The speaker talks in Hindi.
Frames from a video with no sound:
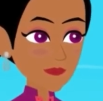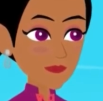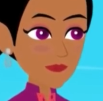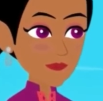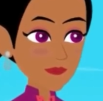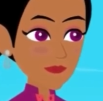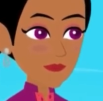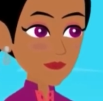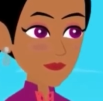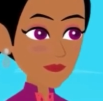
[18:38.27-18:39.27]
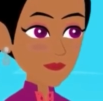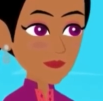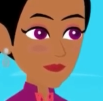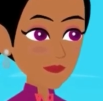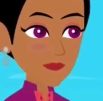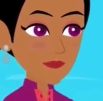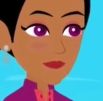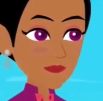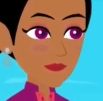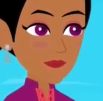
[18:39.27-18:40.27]
उस रास्ते पर चलते हुए
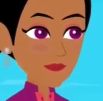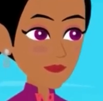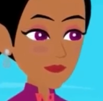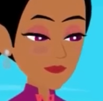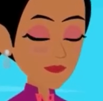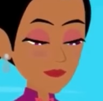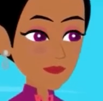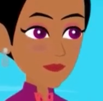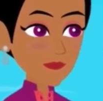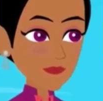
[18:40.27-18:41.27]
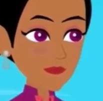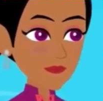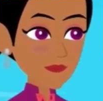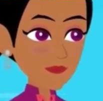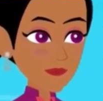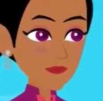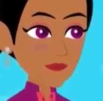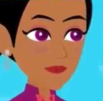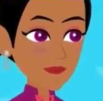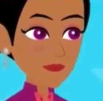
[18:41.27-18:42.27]
नदी के बीच में पहुंच जाती
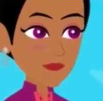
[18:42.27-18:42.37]
है